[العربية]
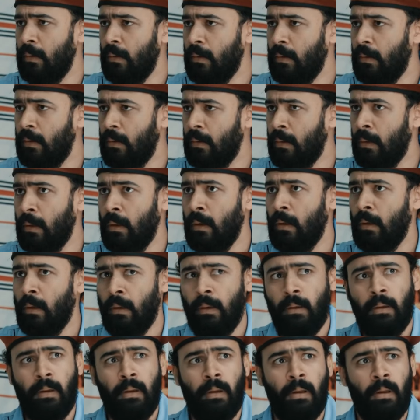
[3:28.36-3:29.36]

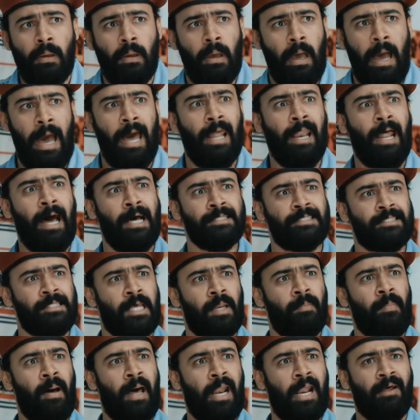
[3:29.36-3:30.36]
جيفارا انا
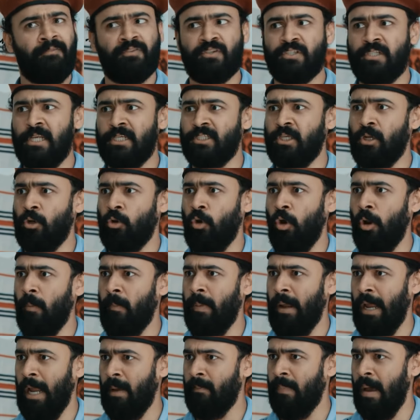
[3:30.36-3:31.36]
اصلا بعرفش ليش
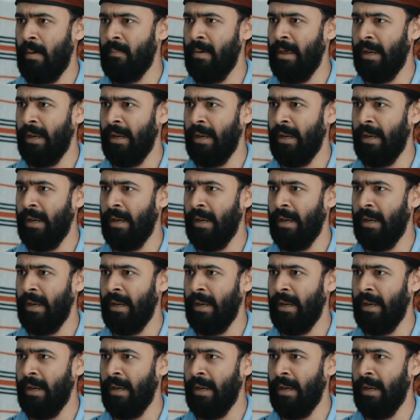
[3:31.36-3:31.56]
الكل بحب